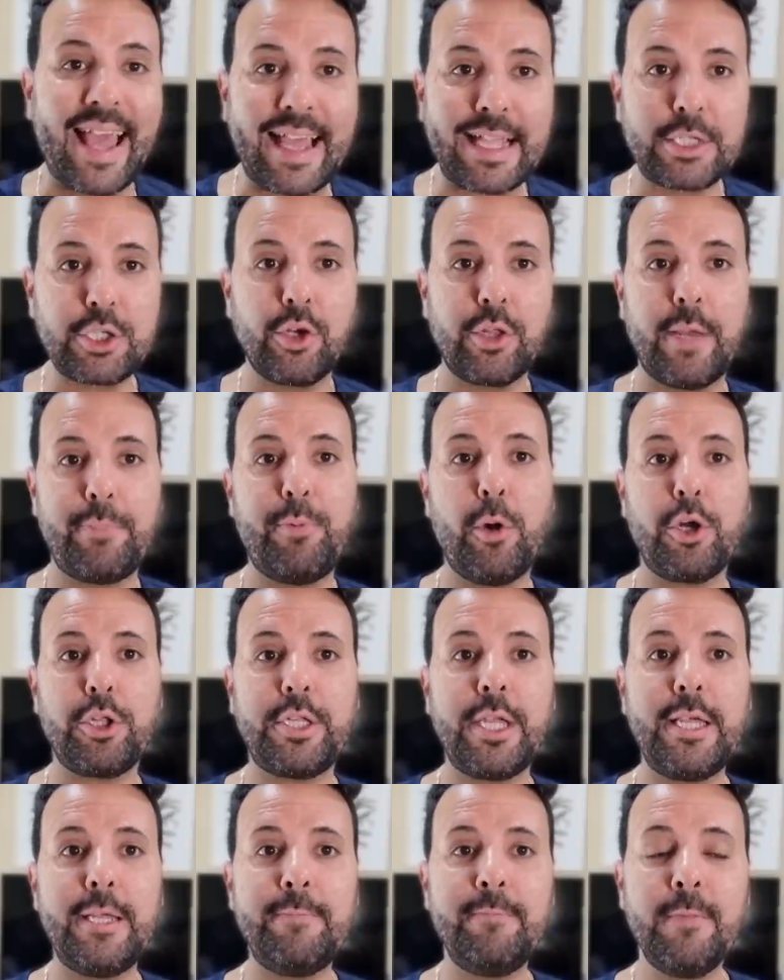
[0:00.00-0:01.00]
ha hecho
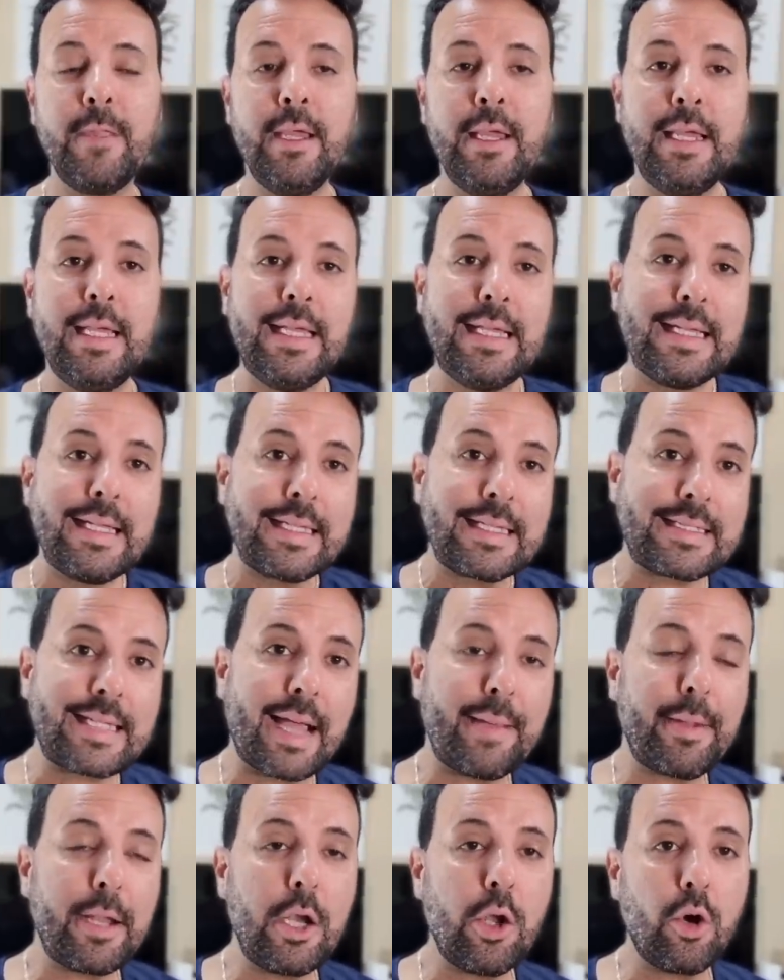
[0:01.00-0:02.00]
deporte,
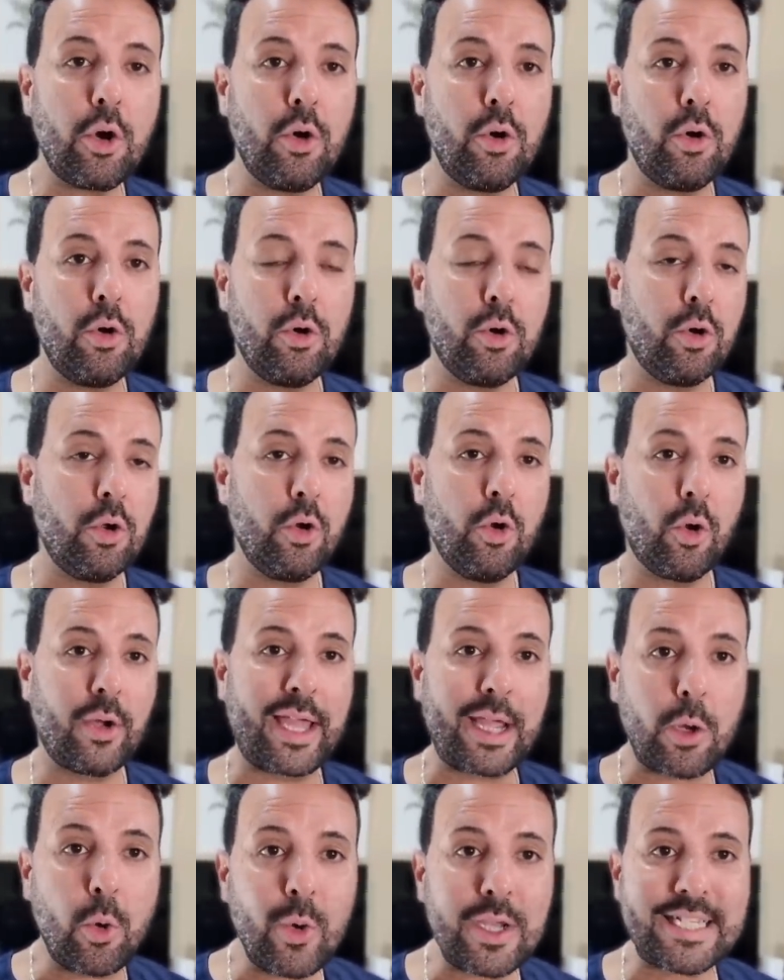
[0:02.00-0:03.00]
sabe lo,
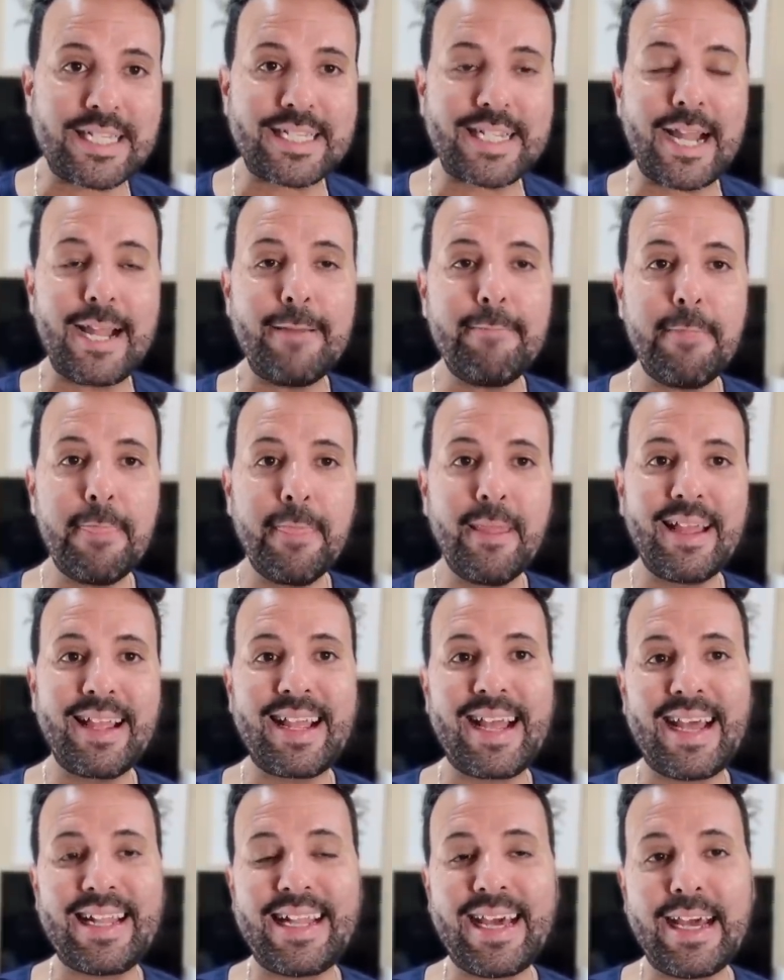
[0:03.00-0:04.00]
que cuesta
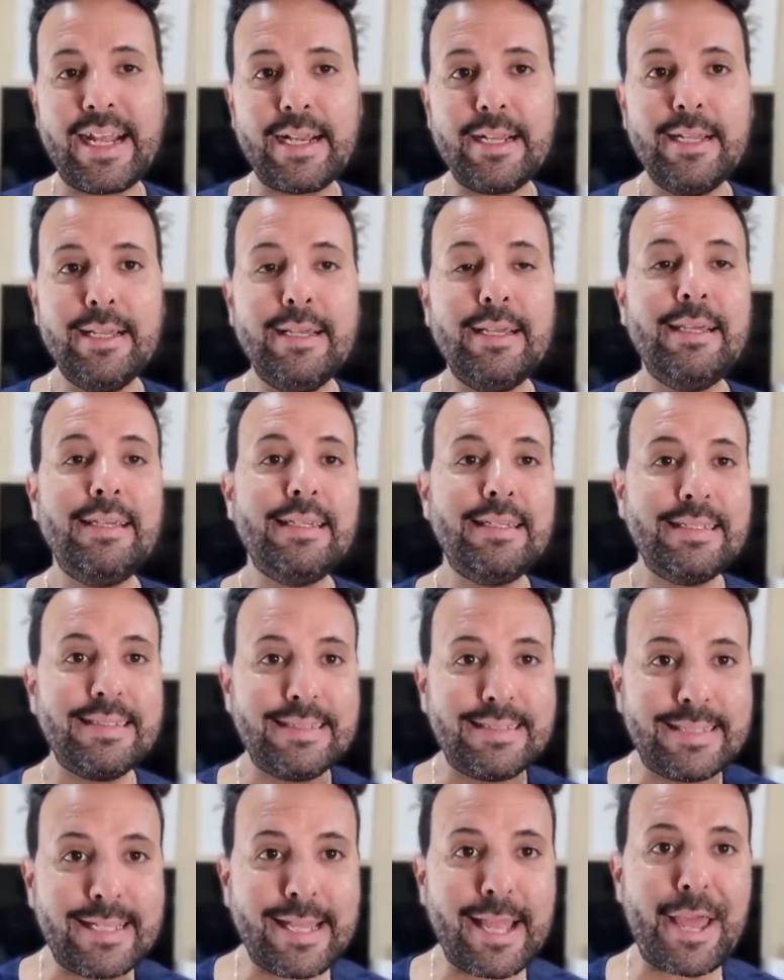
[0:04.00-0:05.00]
ganar
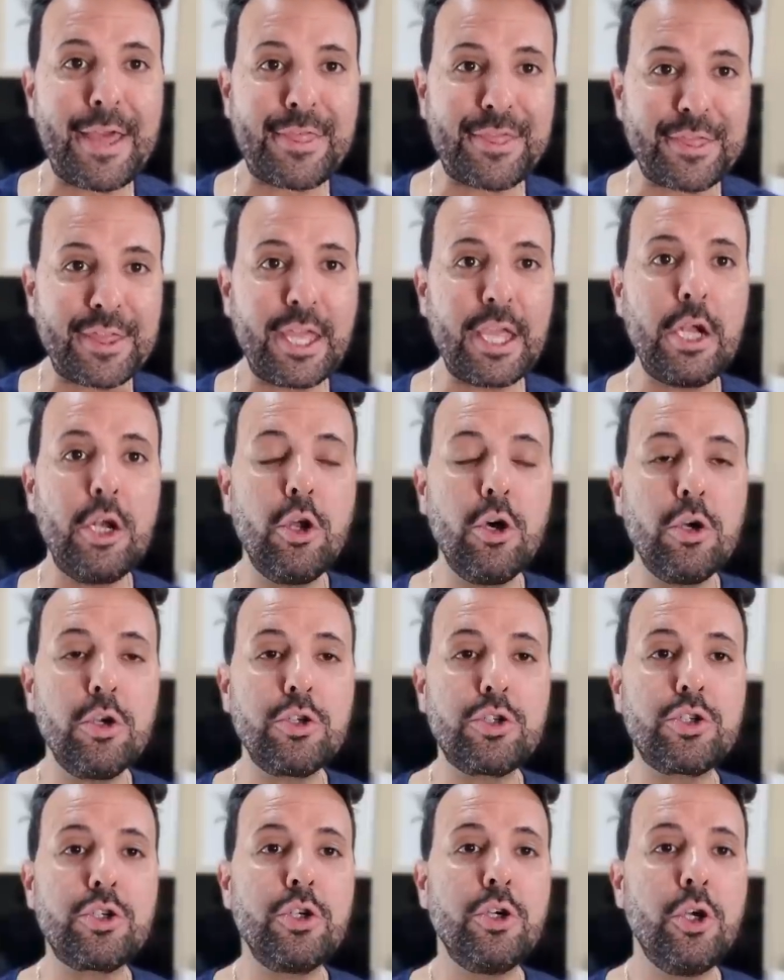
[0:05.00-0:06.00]
10
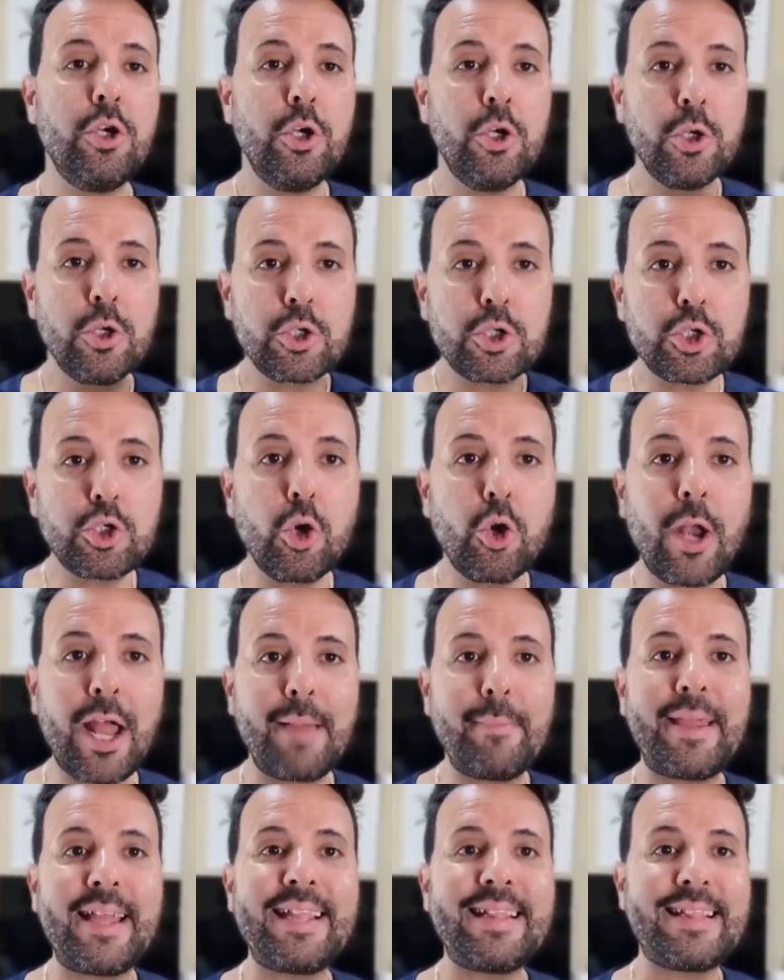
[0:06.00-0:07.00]
kilos
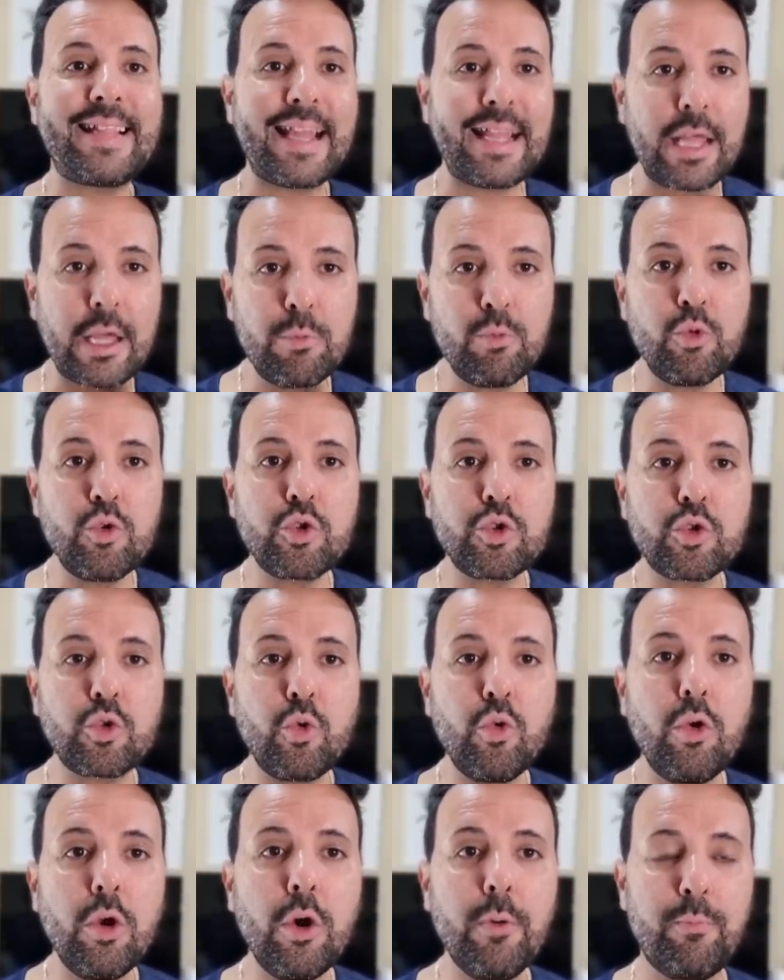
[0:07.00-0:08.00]
solamente de
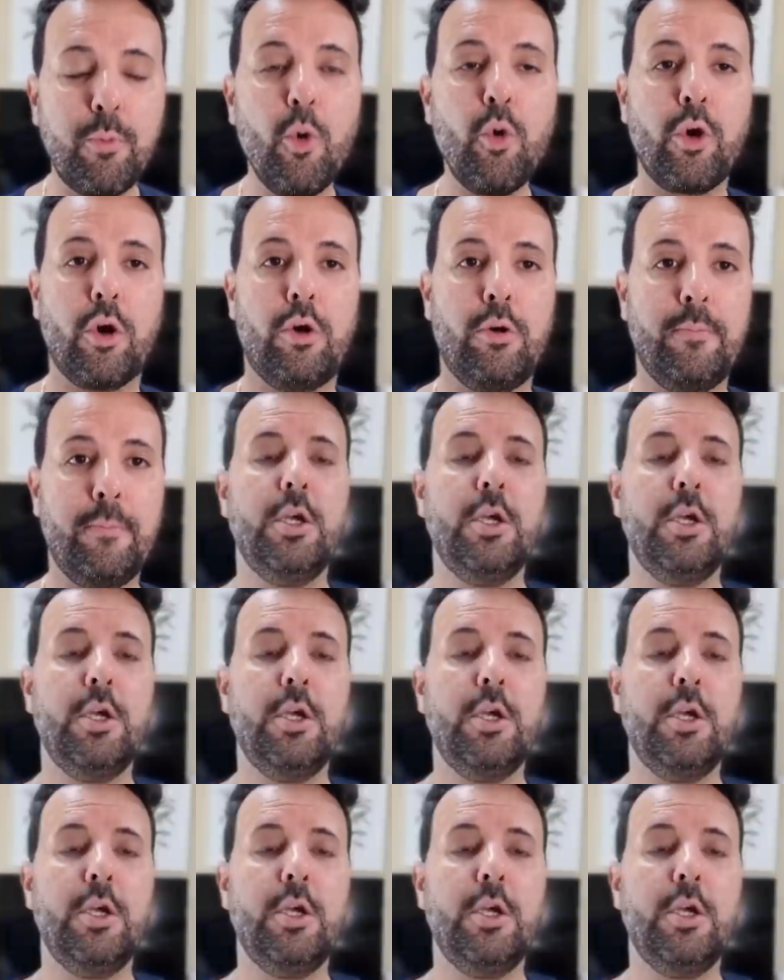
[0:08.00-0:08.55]
músculo puro.